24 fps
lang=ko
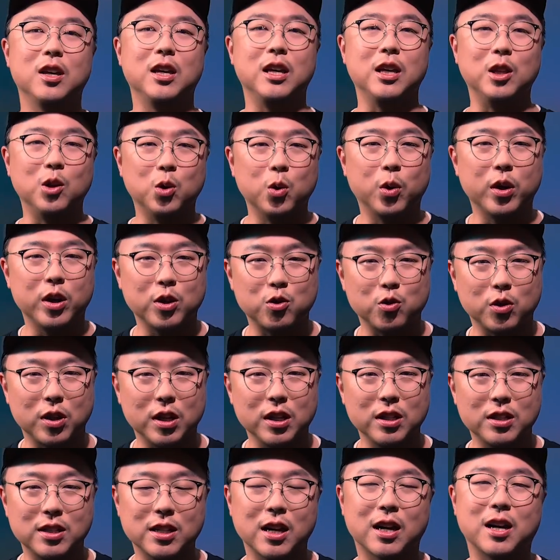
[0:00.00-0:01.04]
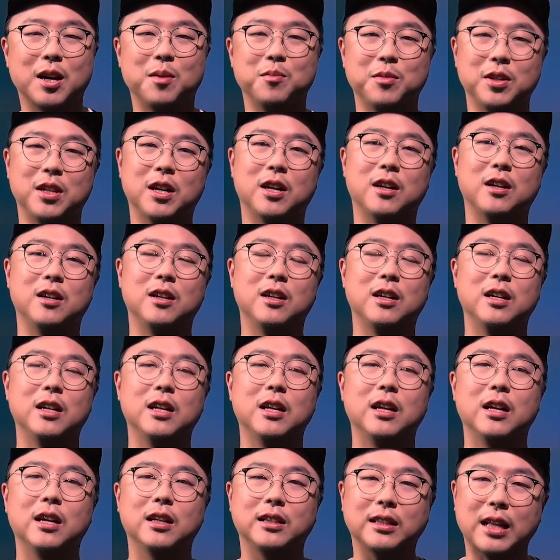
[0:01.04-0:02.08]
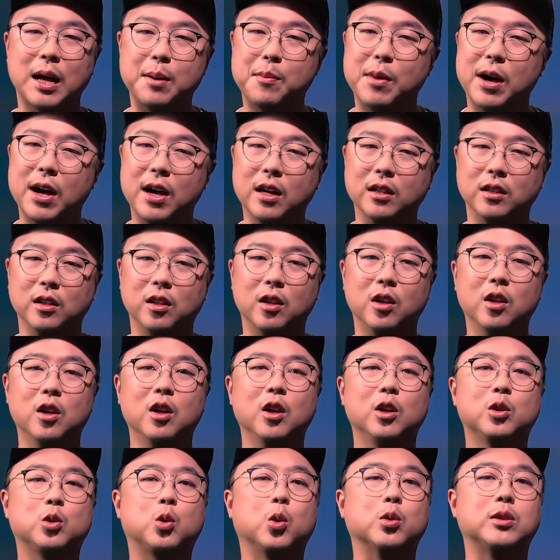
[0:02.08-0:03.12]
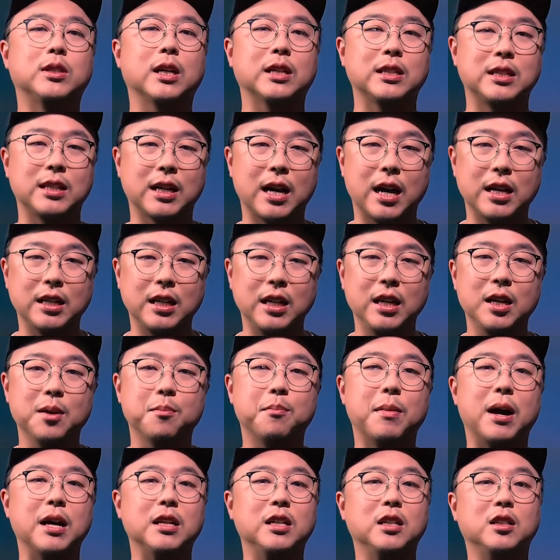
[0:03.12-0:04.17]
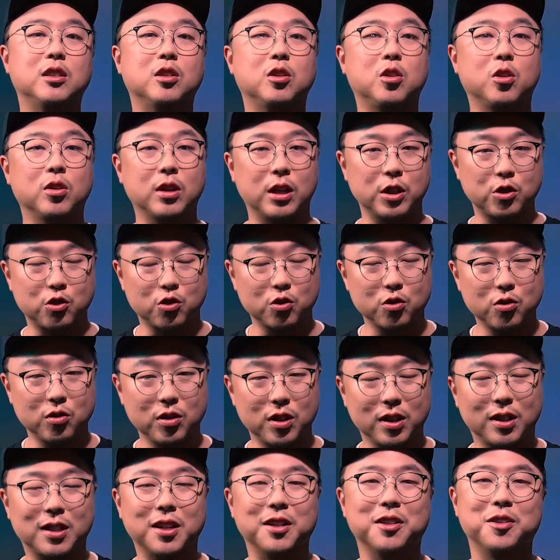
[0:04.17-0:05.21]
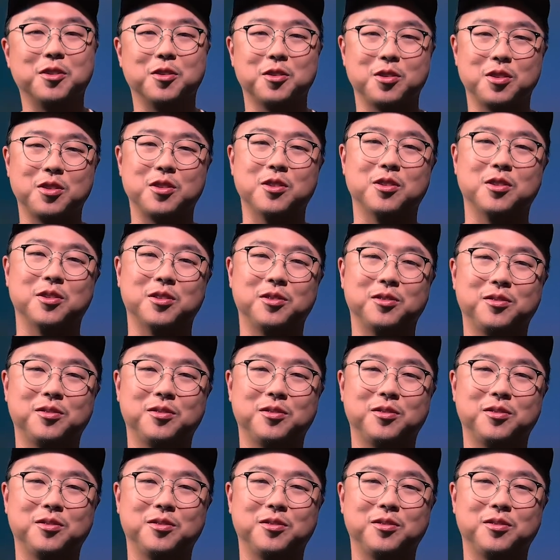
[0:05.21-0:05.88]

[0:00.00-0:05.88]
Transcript: 인도해 주기 시작합니다. 다만 도착 시간이 많이 늘어날 수 있다는 것이죠.